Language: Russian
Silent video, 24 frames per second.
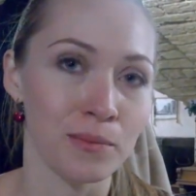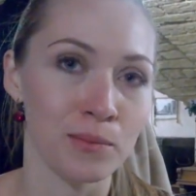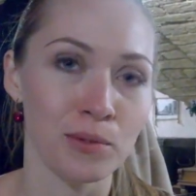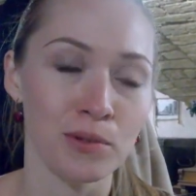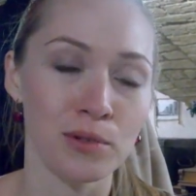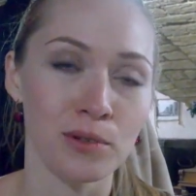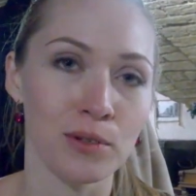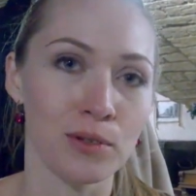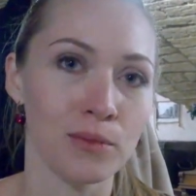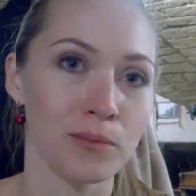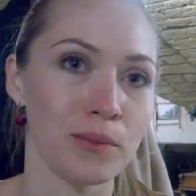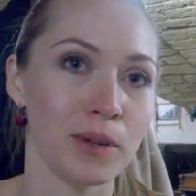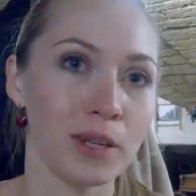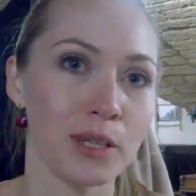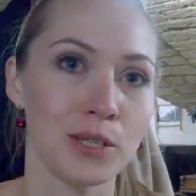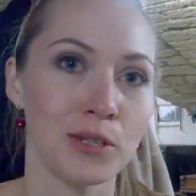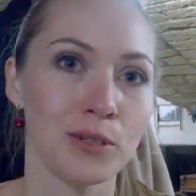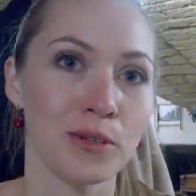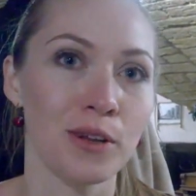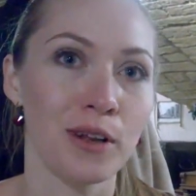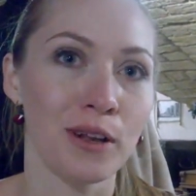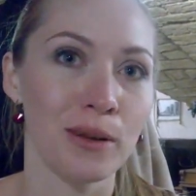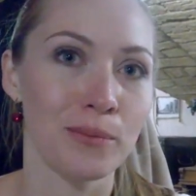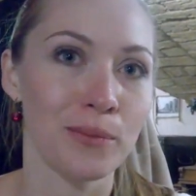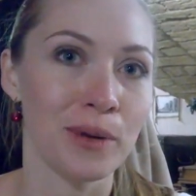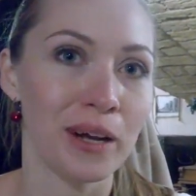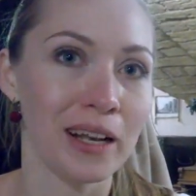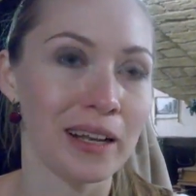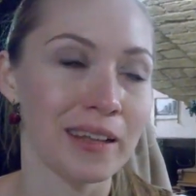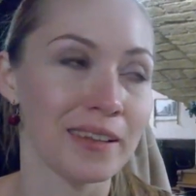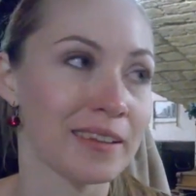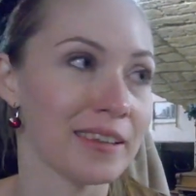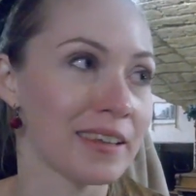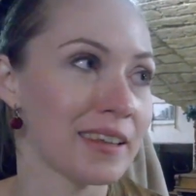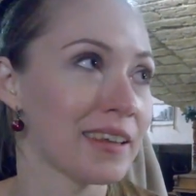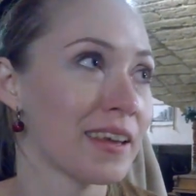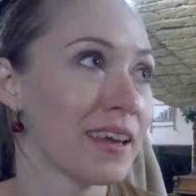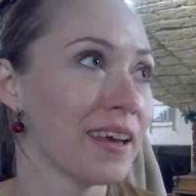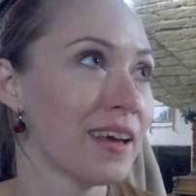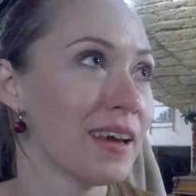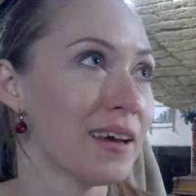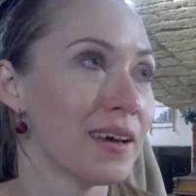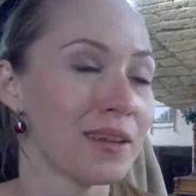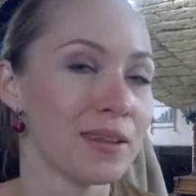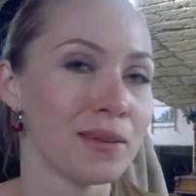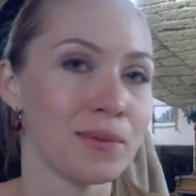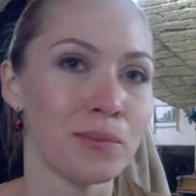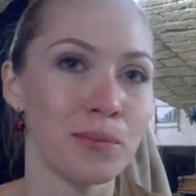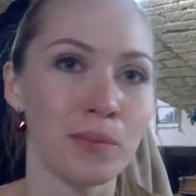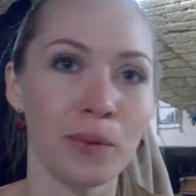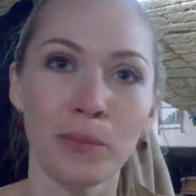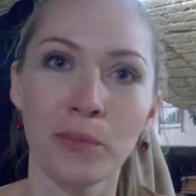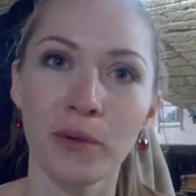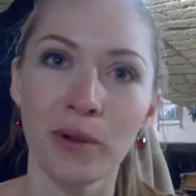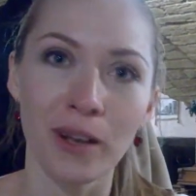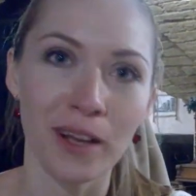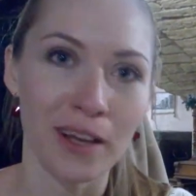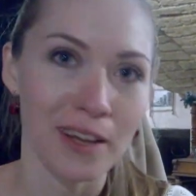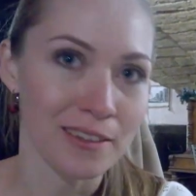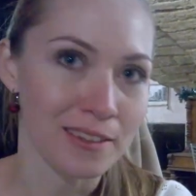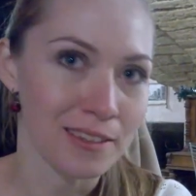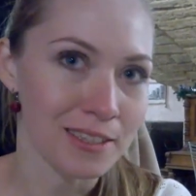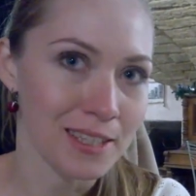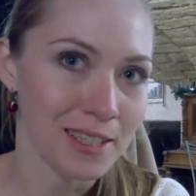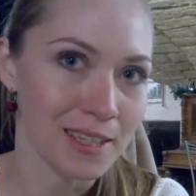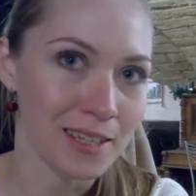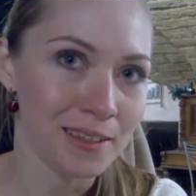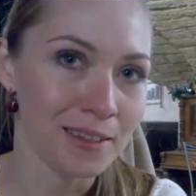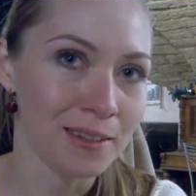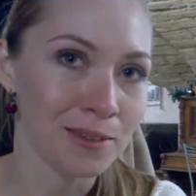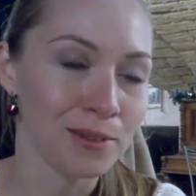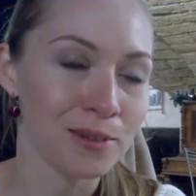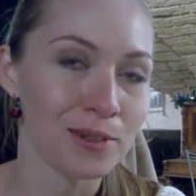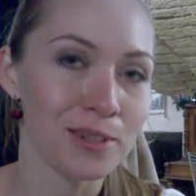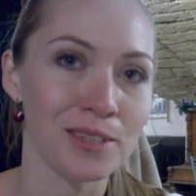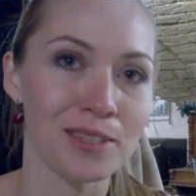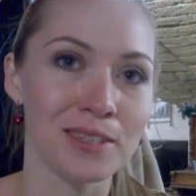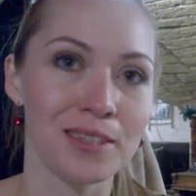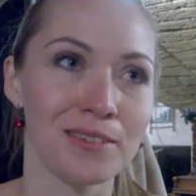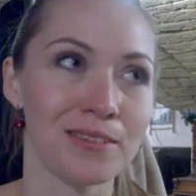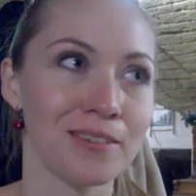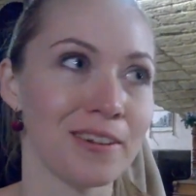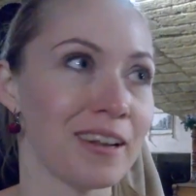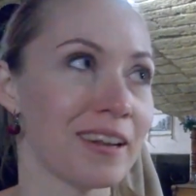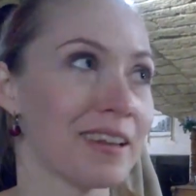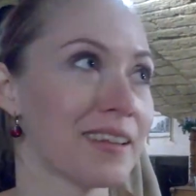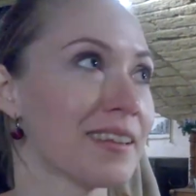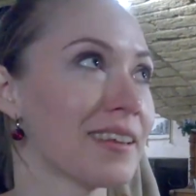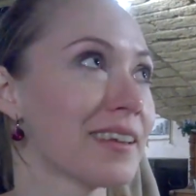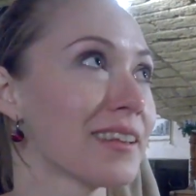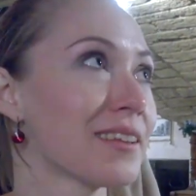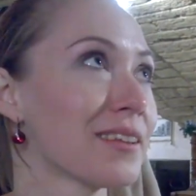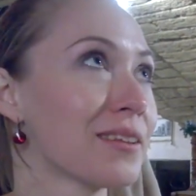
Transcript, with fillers: Пусть он большой или маленький, популярный среди туристов или нет,